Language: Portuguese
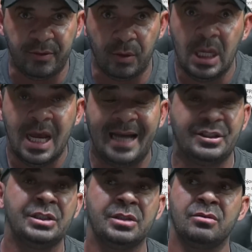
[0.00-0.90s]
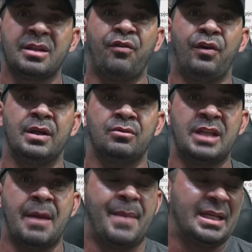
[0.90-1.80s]
A gente não está falando se é
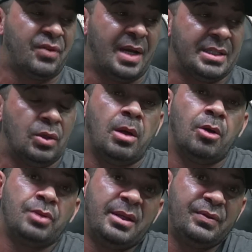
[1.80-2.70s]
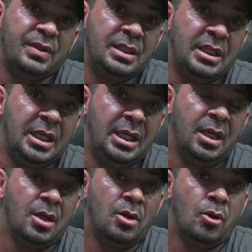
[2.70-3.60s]
mais fácil eu definir
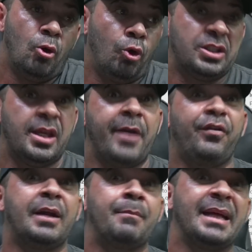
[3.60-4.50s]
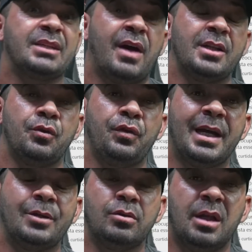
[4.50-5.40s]
ou se é mais fácil ficar do
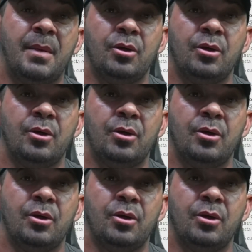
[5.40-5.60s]
tamanho do